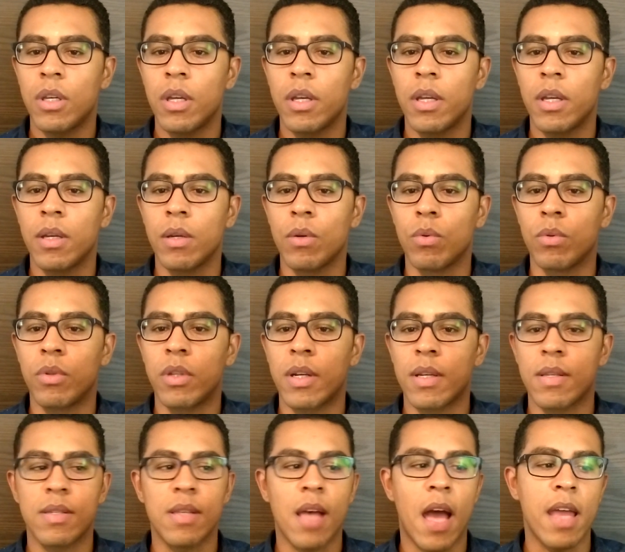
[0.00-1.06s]
que o
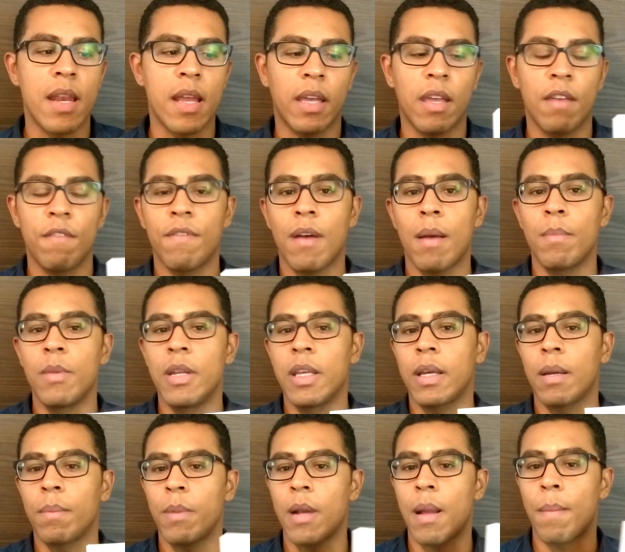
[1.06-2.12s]
Transair é quem
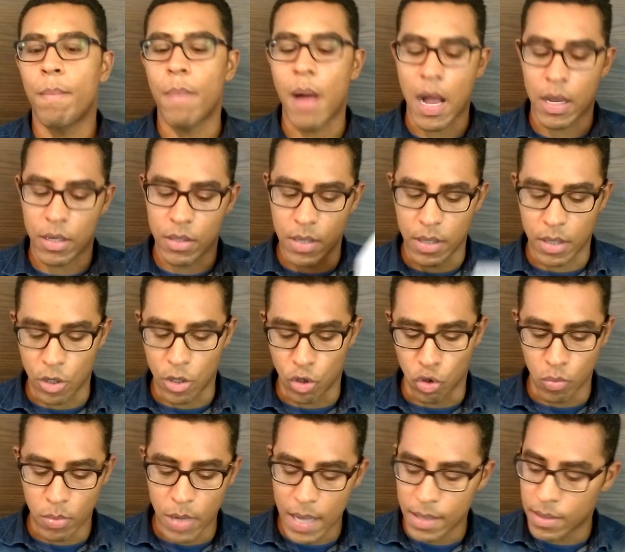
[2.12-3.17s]
fabrica para a Pax aqui
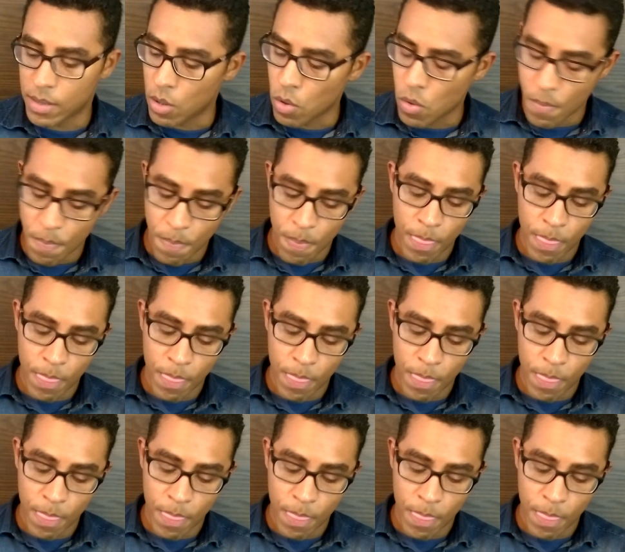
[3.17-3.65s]
no Brasil.